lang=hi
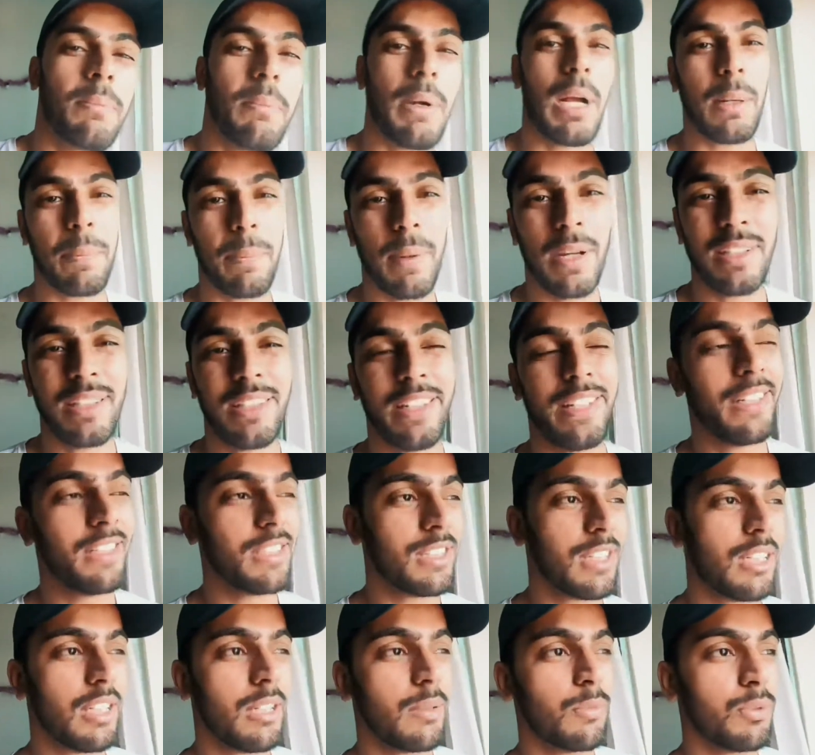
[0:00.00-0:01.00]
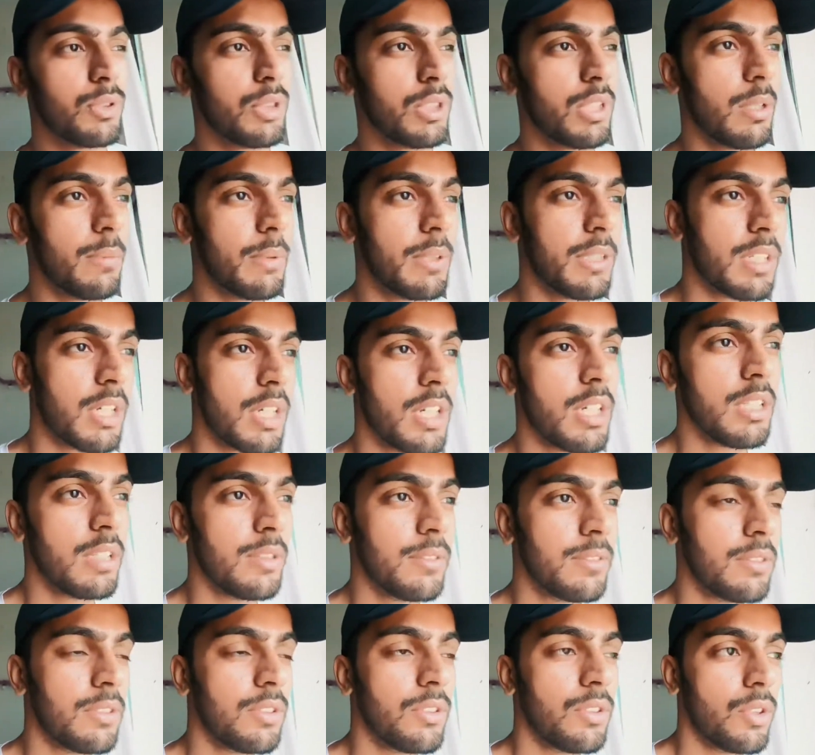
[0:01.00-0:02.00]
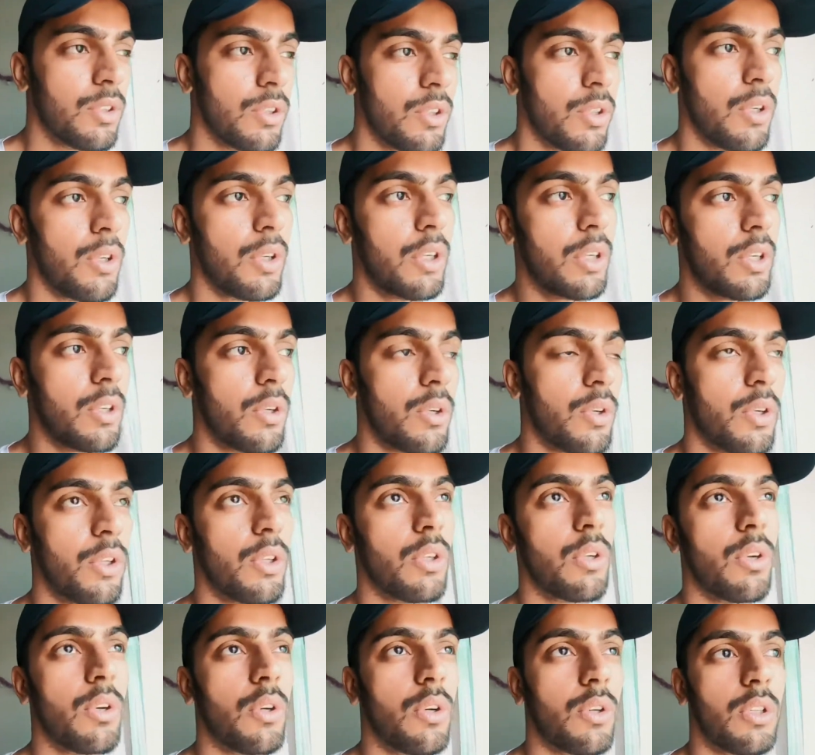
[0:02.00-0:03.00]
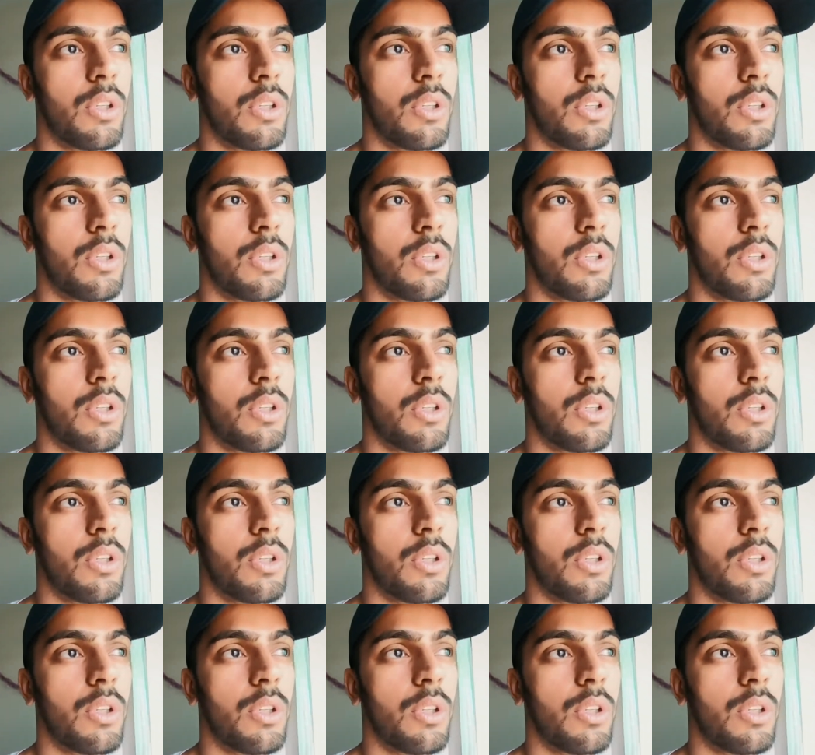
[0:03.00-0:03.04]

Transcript: बैकपैक देने जाना है मुझे नमन का और और